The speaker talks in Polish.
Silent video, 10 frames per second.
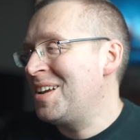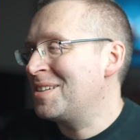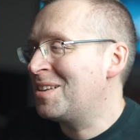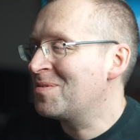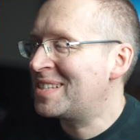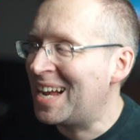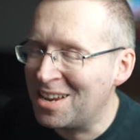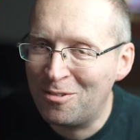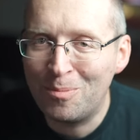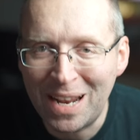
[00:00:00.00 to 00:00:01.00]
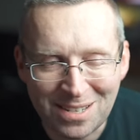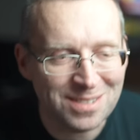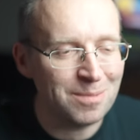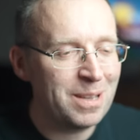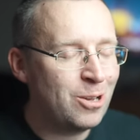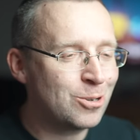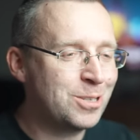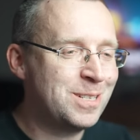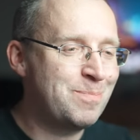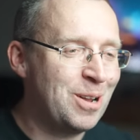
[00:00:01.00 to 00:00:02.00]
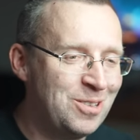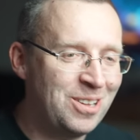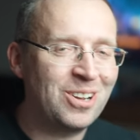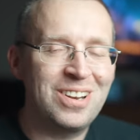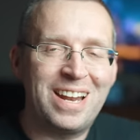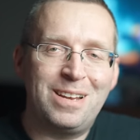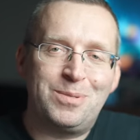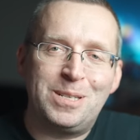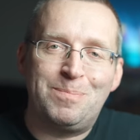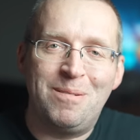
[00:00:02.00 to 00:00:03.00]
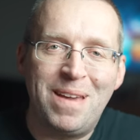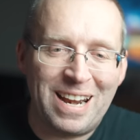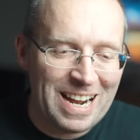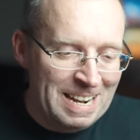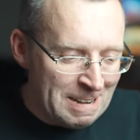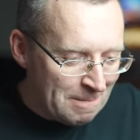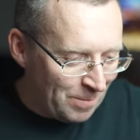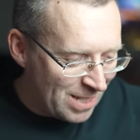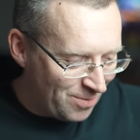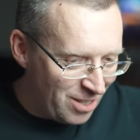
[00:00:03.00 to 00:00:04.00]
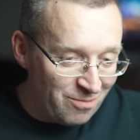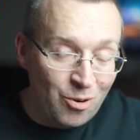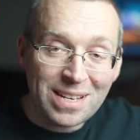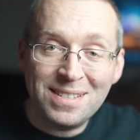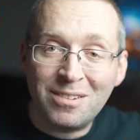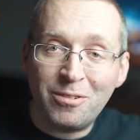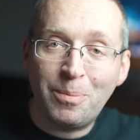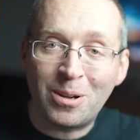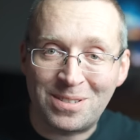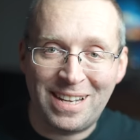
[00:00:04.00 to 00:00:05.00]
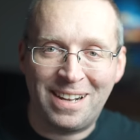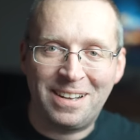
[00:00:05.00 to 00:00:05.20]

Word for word: nie jestem w stanie wyobrazić sobie gorszej zbrodni dokonanej przez premiera na swoich własnych wyborcach.